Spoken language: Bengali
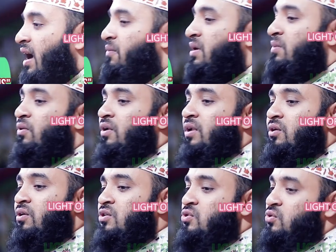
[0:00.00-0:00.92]
আমরা মনে
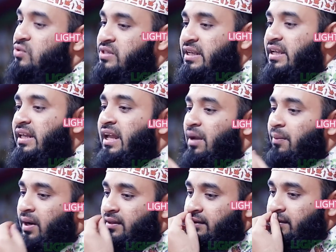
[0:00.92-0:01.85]
করি শুধু জিকিরি
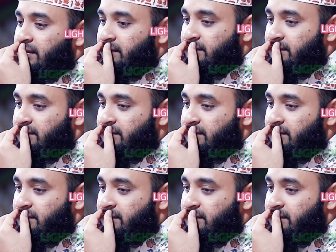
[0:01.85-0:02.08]
আবাদত